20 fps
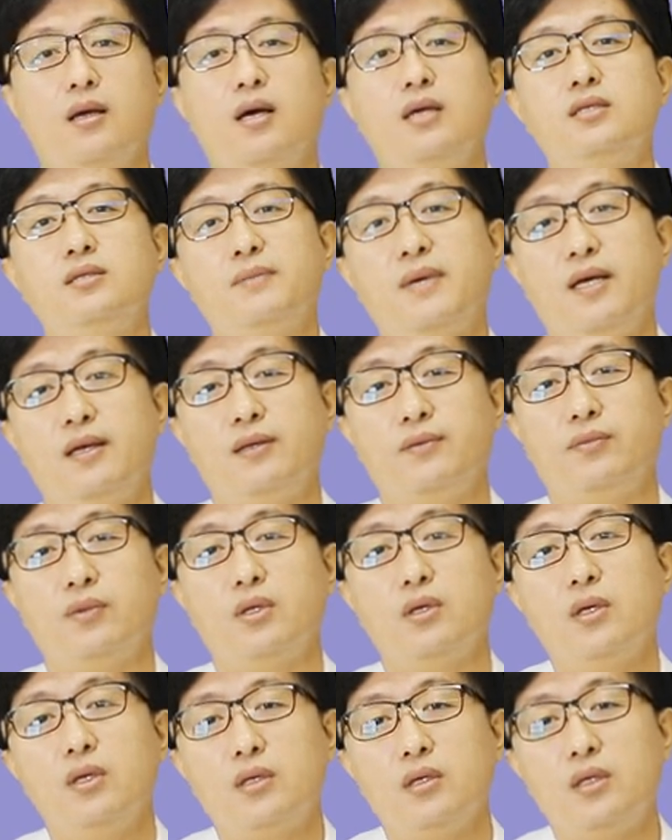
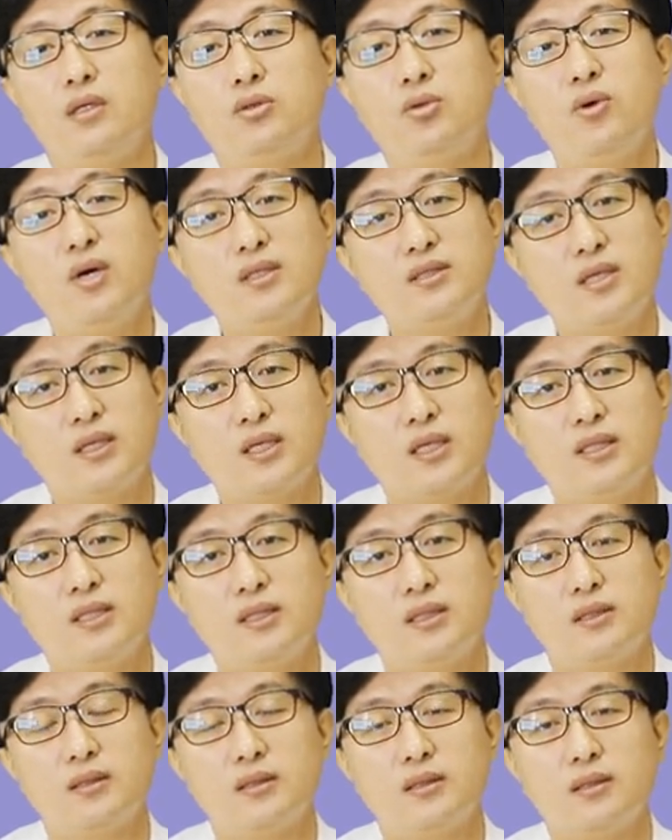하지만 이 소화
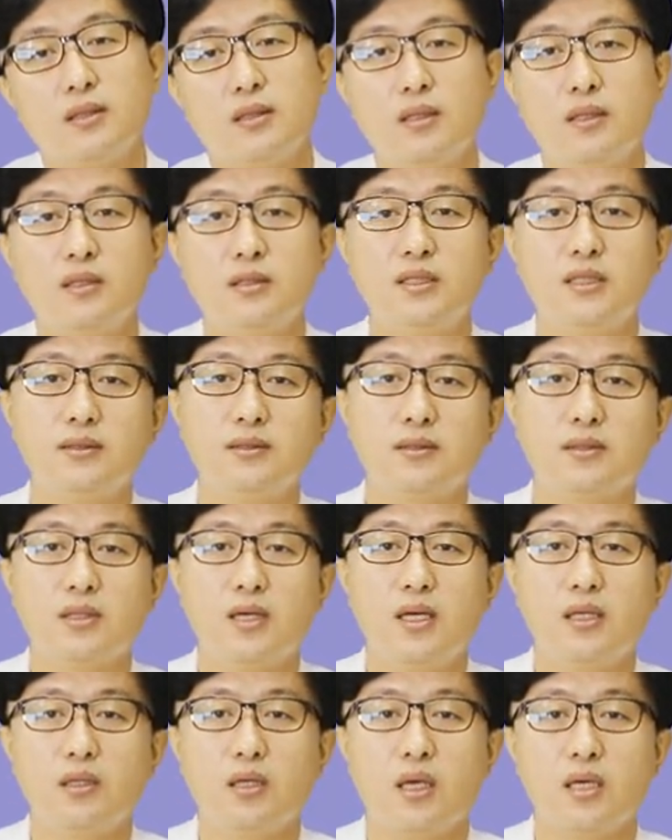장애는
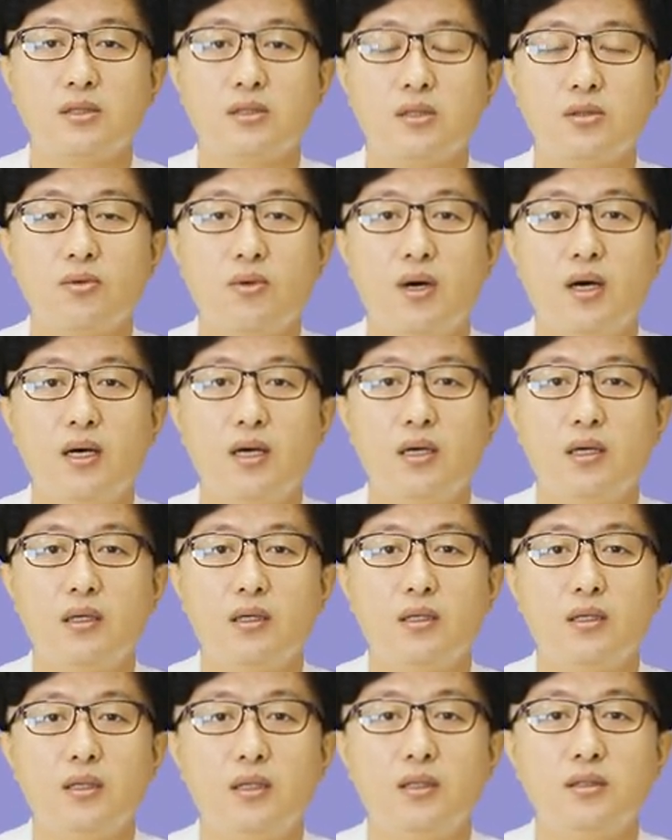식습관 개선과
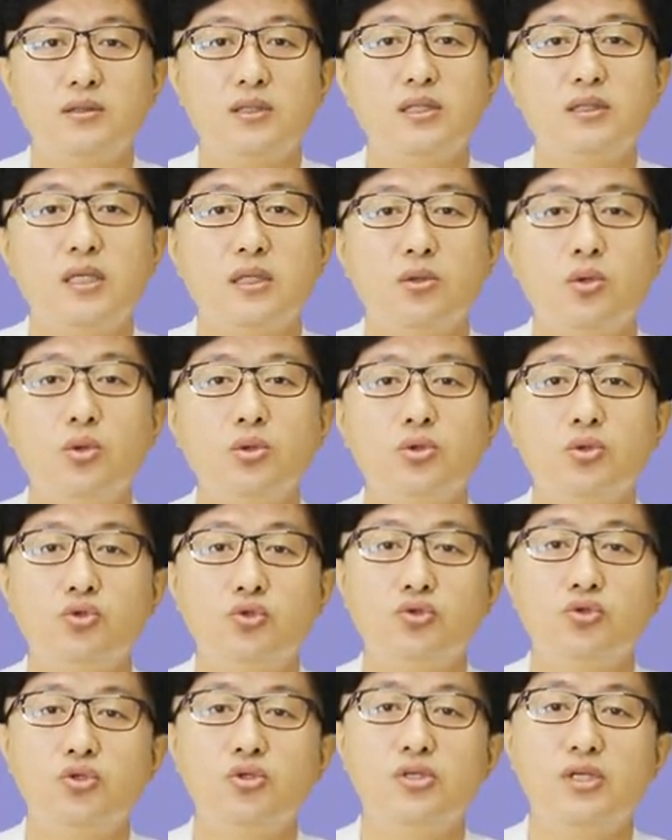췌장 효소
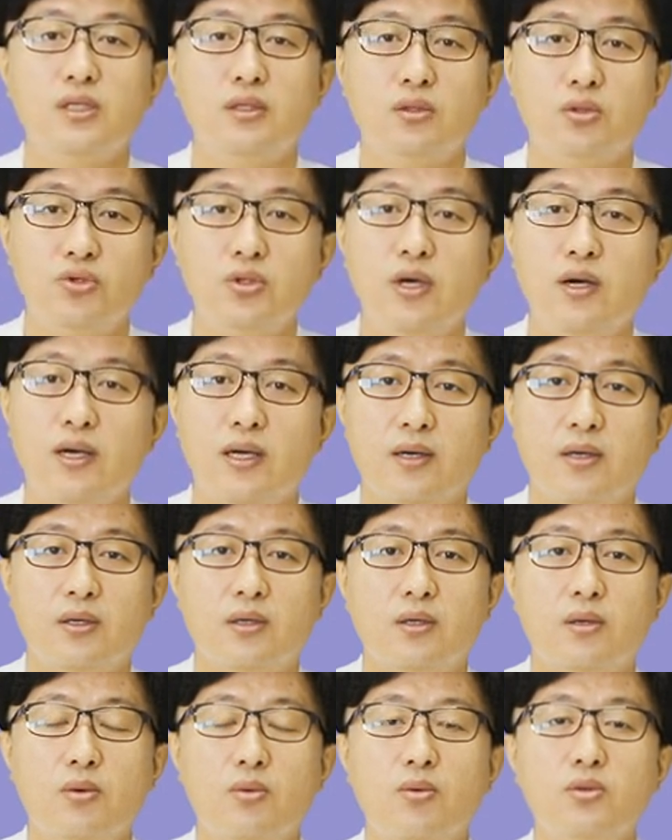추출제를
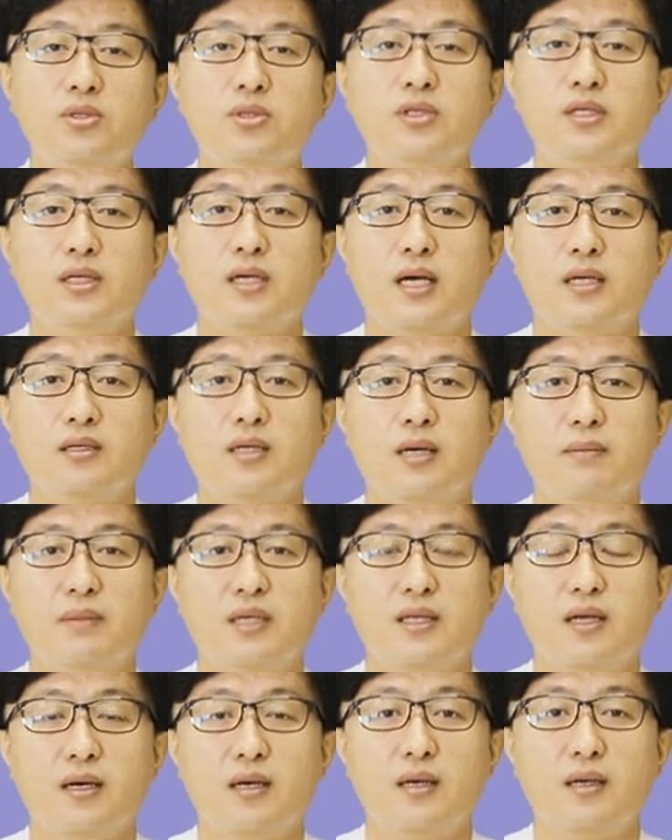투여하여 호전이
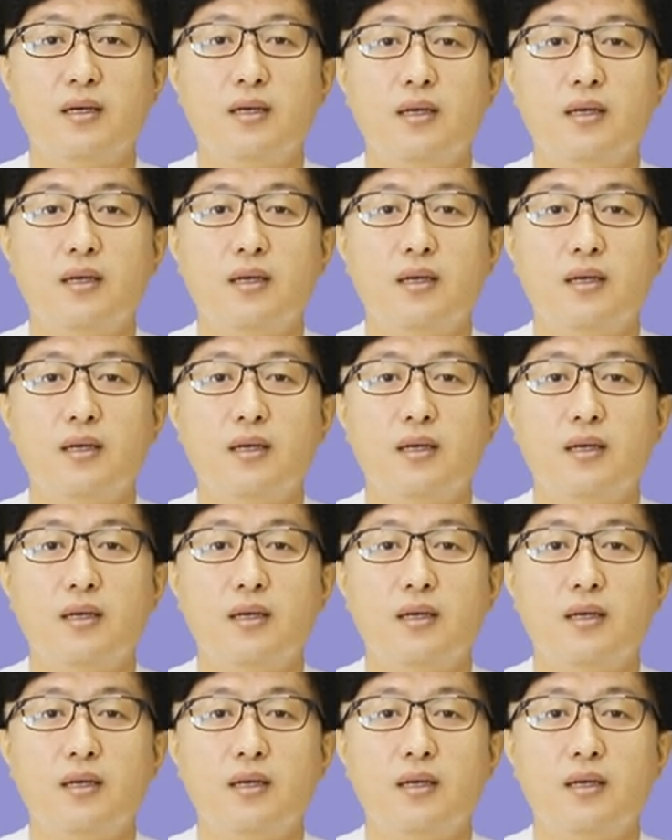가능합니다.